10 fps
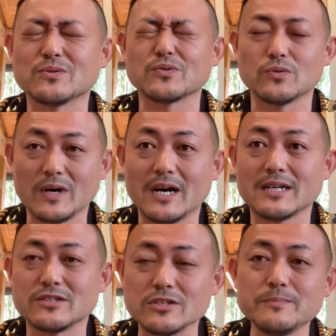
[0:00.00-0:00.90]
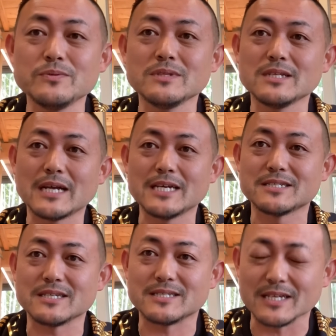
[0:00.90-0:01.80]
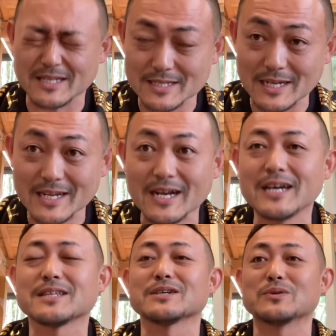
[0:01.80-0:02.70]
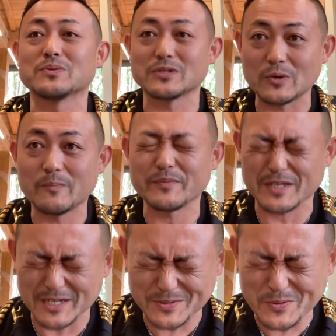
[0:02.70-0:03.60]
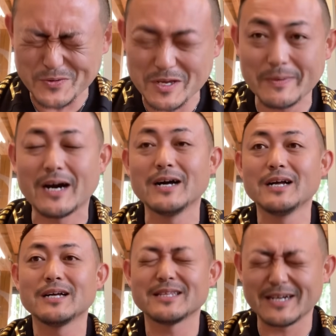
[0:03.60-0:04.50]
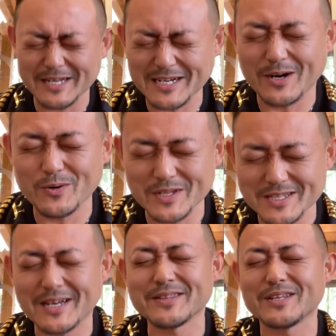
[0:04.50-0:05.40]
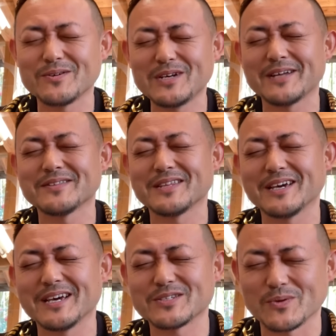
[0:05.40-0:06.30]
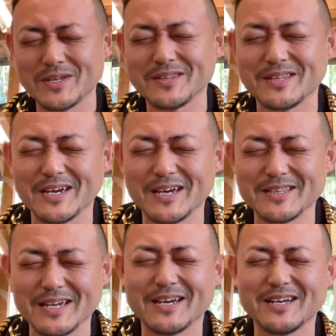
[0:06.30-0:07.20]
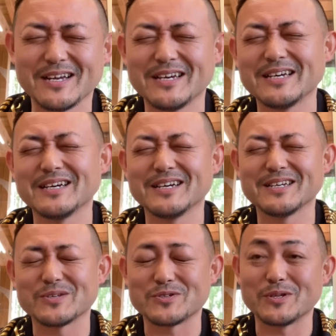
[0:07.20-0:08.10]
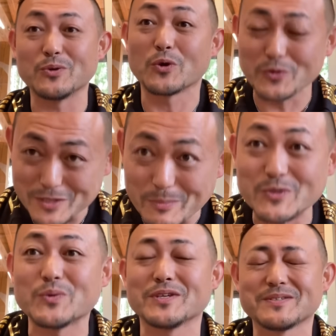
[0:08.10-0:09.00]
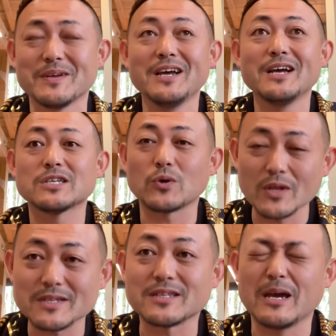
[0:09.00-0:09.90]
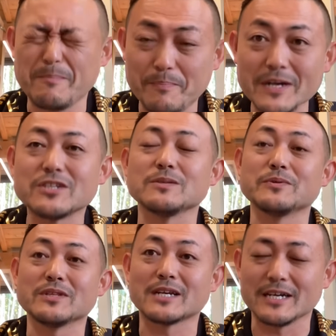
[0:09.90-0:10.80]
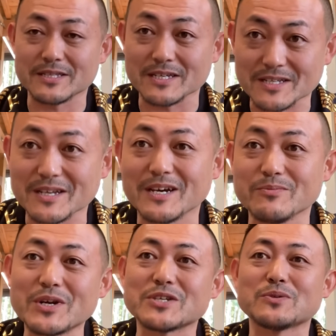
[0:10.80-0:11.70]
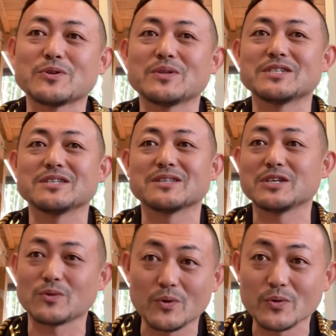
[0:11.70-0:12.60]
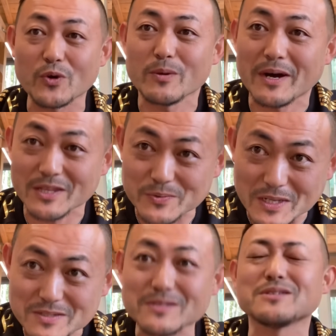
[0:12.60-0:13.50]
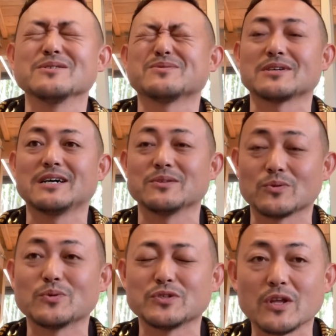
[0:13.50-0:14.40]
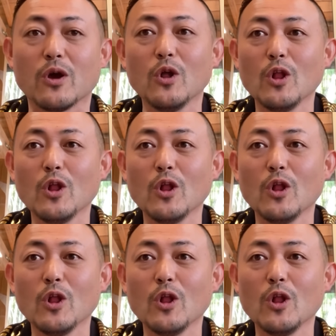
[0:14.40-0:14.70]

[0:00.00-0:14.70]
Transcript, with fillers: ことは自分に対して絶対返ってくるんですよ逆を言えば誰かを妬んで恨んでそねんでね、えー、そして呪ってもそうですそれってやっぱり自分に返ってきて昔の人たちって人を呪えば穴二つって言ったのと同時で